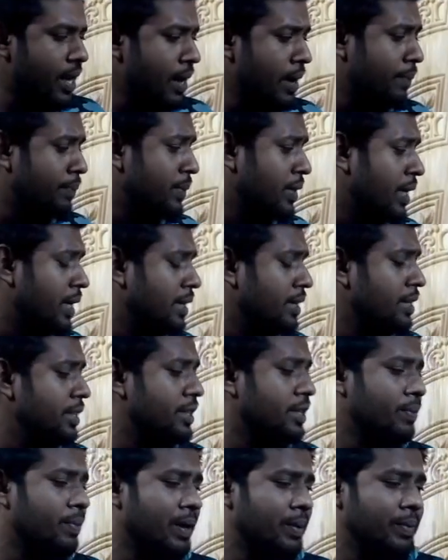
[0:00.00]
আপনারা
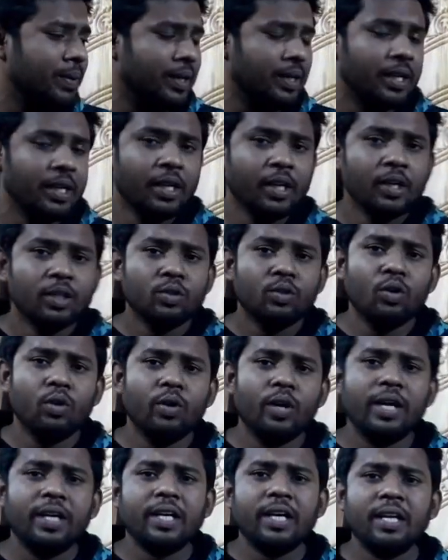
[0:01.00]
নিতে পারবেন তো
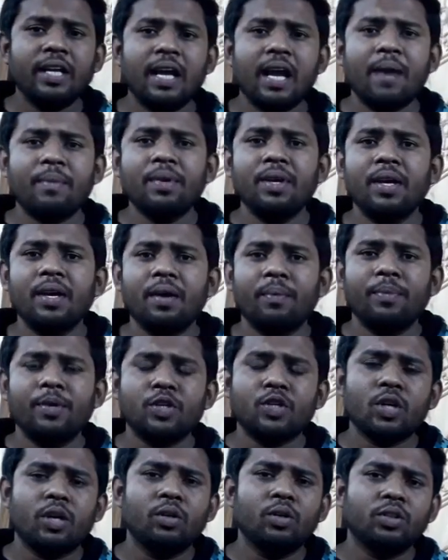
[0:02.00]
এখানে আমি
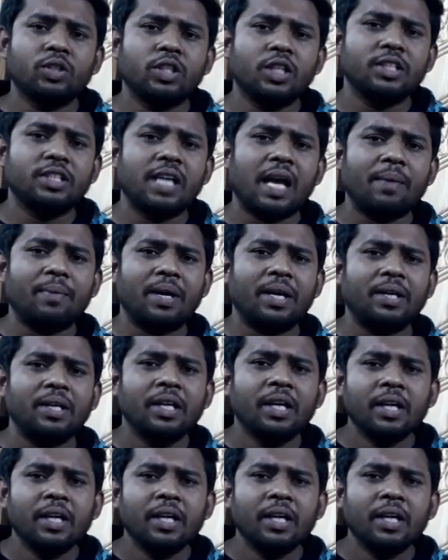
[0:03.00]
বিষয় হচ্ছে যে আমার